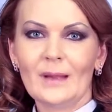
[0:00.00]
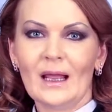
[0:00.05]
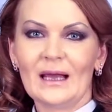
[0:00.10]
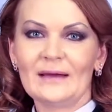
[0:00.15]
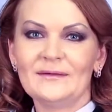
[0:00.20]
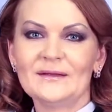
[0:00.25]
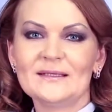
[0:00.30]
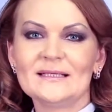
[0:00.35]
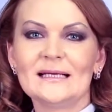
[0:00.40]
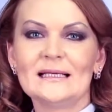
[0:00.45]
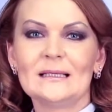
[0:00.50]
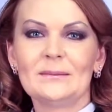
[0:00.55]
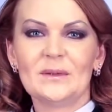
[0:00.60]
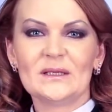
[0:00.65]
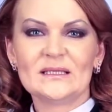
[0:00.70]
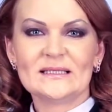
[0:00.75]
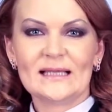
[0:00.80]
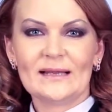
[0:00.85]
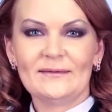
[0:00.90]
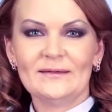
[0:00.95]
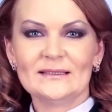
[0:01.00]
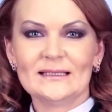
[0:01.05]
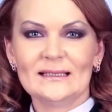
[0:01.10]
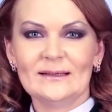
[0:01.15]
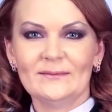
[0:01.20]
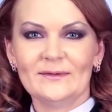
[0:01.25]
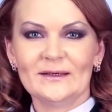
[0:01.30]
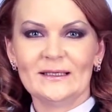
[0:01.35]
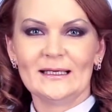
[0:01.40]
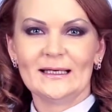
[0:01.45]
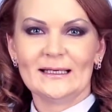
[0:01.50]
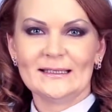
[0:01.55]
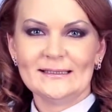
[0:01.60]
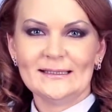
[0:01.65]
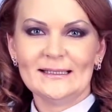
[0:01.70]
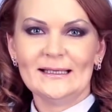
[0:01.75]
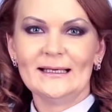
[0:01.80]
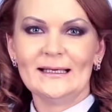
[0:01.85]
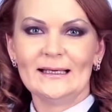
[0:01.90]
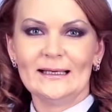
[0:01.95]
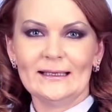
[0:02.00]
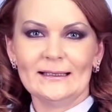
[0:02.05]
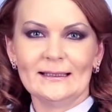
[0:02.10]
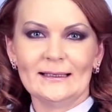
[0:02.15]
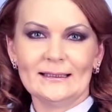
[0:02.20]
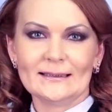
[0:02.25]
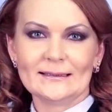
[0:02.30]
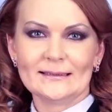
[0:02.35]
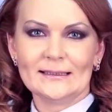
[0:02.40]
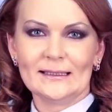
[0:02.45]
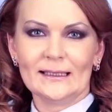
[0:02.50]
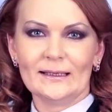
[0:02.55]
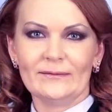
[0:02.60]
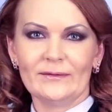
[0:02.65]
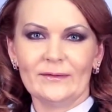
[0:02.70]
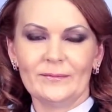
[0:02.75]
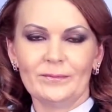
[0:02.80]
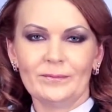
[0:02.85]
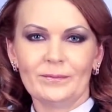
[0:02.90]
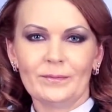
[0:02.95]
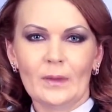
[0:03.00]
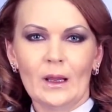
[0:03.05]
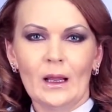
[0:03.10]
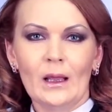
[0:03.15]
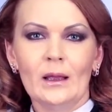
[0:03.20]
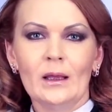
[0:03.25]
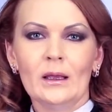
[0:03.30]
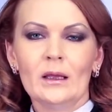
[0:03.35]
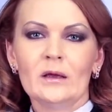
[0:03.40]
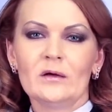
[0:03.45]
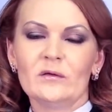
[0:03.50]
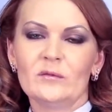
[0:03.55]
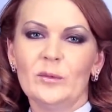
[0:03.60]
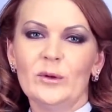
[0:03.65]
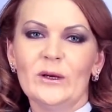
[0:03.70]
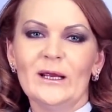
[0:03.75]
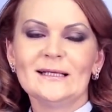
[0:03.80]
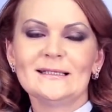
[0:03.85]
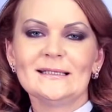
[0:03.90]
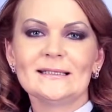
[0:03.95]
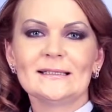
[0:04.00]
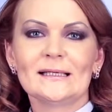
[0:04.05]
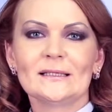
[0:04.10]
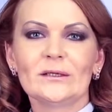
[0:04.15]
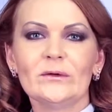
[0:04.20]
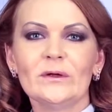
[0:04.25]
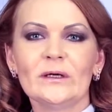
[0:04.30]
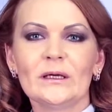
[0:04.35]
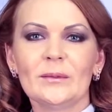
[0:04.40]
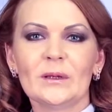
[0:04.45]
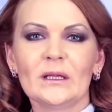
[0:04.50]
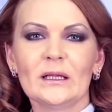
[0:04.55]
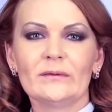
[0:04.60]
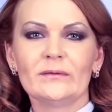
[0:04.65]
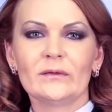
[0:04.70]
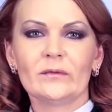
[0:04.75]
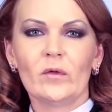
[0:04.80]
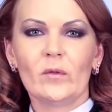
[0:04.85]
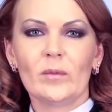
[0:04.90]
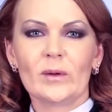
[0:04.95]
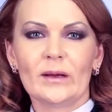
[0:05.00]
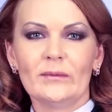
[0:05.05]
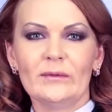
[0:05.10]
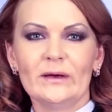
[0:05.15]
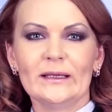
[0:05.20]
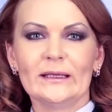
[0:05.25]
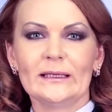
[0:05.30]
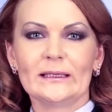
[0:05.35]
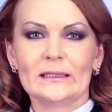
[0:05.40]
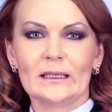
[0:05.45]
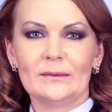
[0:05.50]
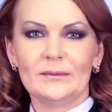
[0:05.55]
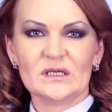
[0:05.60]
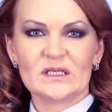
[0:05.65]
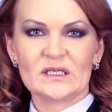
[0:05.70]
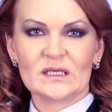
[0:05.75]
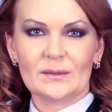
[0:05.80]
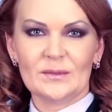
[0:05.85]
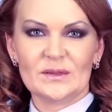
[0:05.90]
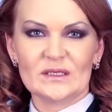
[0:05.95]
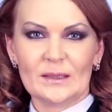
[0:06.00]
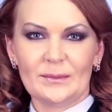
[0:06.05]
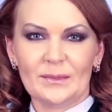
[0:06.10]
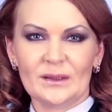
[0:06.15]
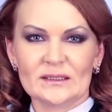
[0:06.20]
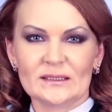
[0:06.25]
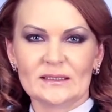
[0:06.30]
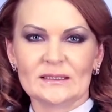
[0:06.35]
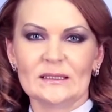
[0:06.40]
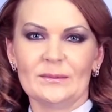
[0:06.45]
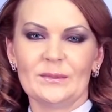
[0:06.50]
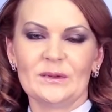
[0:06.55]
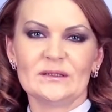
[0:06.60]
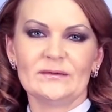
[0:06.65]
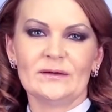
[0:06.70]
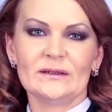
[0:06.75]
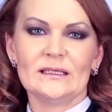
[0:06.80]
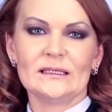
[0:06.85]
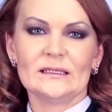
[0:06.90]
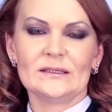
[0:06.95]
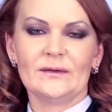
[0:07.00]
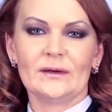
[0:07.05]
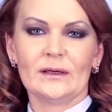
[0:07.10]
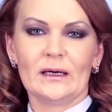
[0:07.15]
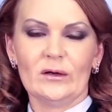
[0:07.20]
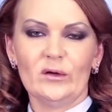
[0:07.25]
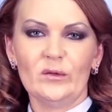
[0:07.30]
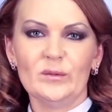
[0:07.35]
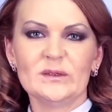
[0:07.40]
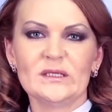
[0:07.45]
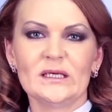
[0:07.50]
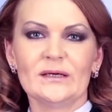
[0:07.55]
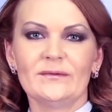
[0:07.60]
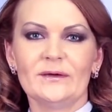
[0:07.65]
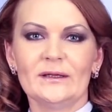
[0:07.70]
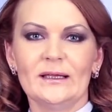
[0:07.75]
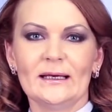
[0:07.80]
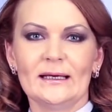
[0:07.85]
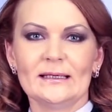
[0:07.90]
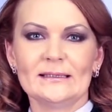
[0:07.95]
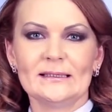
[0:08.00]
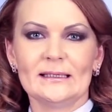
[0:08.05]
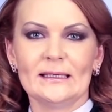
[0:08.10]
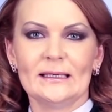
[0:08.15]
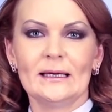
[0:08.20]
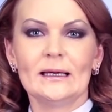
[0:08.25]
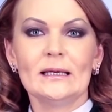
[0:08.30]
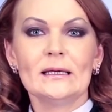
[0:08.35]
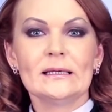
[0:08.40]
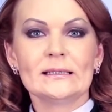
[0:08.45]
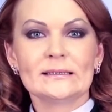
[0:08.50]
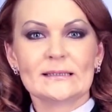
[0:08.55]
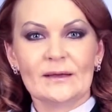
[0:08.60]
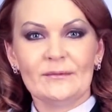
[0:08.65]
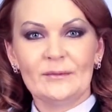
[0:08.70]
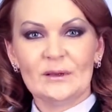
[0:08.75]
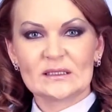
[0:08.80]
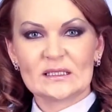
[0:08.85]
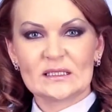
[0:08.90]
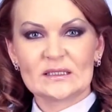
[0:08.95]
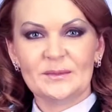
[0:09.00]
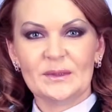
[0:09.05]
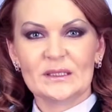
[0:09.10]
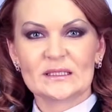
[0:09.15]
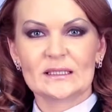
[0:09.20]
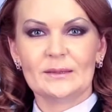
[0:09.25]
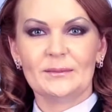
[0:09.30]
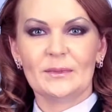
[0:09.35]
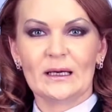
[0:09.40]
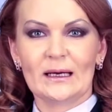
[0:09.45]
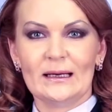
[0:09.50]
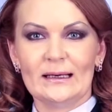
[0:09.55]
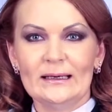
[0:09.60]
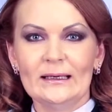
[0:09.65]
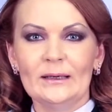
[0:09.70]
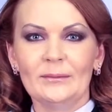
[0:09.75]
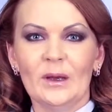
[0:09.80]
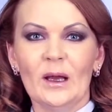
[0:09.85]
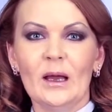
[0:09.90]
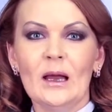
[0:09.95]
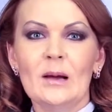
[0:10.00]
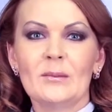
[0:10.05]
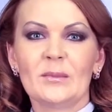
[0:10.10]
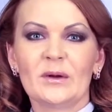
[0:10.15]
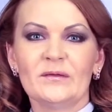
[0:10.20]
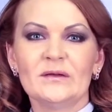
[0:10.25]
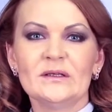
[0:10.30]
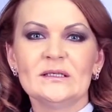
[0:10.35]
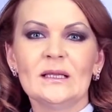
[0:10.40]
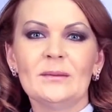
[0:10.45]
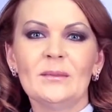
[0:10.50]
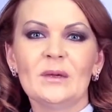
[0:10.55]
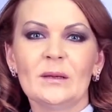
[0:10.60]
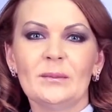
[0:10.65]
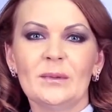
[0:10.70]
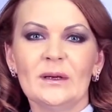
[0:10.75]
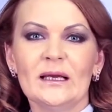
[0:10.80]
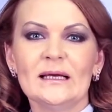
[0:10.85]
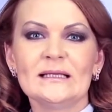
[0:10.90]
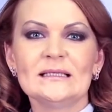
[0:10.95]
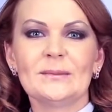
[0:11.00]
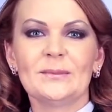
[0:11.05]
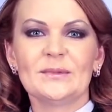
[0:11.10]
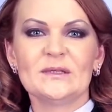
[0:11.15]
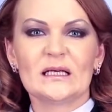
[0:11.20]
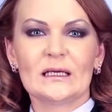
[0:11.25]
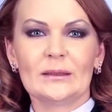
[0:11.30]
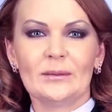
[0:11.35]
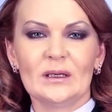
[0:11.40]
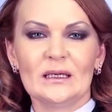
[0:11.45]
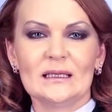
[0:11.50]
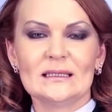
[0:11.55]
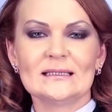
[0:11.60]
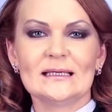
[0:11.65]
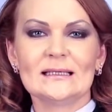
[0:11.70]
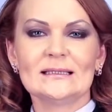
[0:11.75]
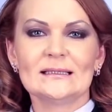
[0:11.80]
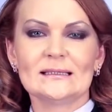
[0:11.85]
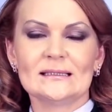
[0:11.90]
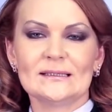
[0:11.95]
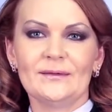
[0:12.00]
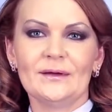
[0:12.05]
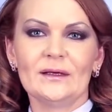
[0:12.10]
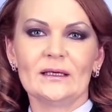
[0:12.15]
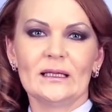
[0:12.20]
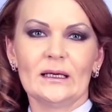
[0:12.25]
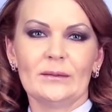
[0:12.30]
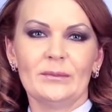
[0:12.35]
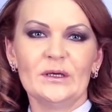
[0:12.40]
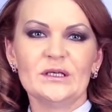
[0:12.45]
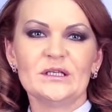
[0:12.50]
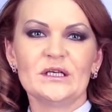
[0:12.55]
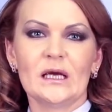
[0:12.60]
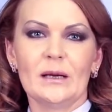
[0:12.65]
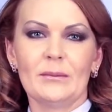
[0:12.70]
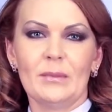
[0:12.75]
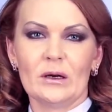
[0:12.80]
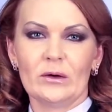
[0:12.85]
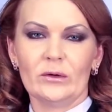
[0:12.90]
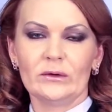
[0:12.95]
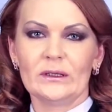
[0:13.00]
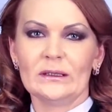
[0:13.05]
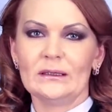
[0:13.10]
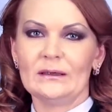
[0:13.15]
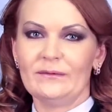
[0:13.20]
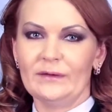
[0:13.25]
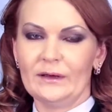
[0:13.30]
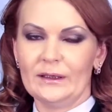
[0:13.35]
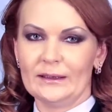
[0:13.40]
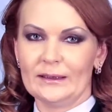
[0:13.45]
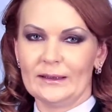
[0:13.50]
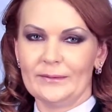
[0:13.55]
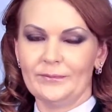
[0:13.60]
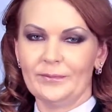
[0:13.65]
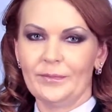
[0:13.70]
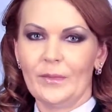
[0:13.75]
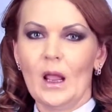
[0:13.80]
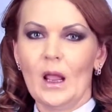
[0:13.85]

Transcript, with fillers: Официальный представитель МВД России Елена Алексеева. В Бурятии сотрудниками Главного управления экономической безопасности и противодействия коррупции МВД России совместно с местными коллегами проведены мероприятия по декриминализации сферы добычи и оборота нефрита.